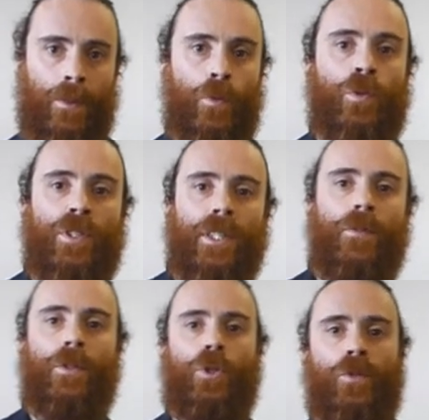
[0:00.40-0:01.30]
Donc dans
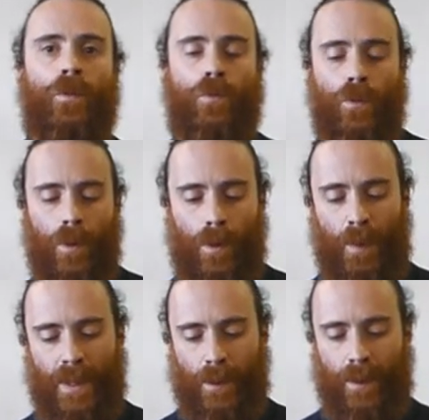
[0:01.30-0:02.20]
cette vidéo, je vais vous
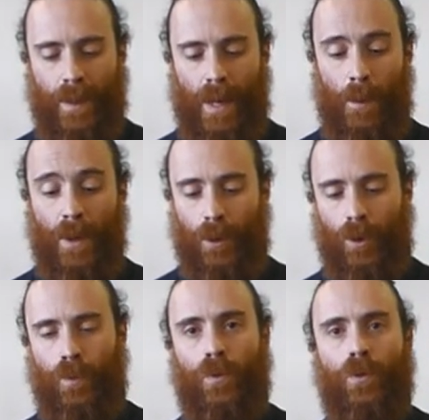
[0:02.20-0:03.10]
euh, présenter la
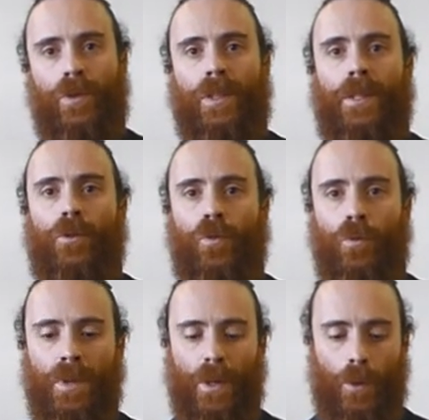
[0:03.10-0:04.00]
méthode pour l'utilisation
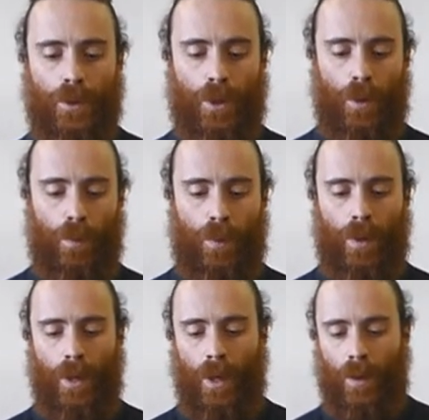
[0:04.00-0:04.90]
du microscope.
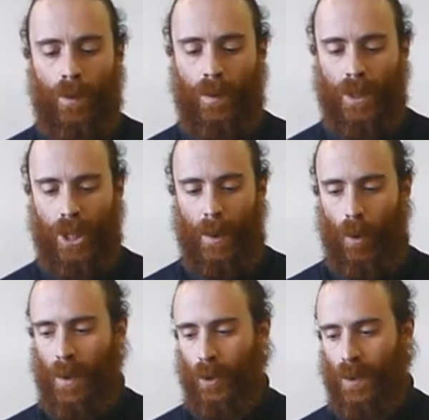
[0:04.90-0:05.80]
Donc déjà, la
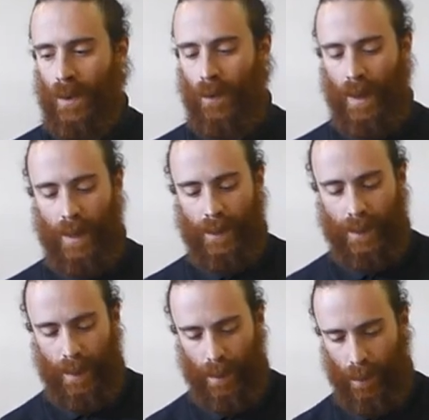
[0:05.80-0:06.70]
première chose à faire,
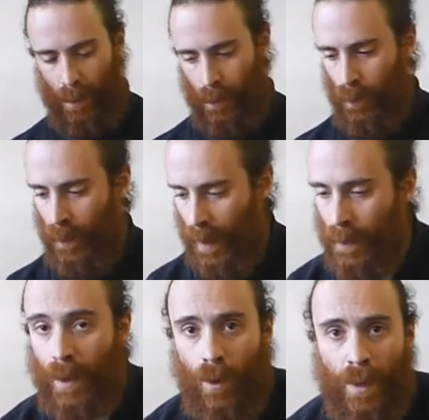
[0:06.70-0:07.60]
c'est euh, de
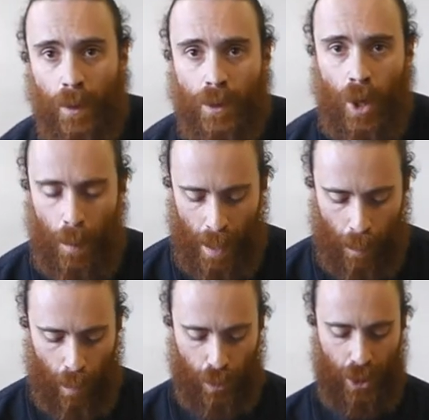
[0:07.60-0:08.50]
vérifier que le microscope est
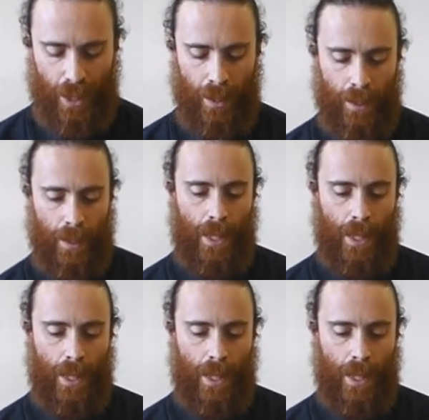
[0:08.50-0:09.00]
branché.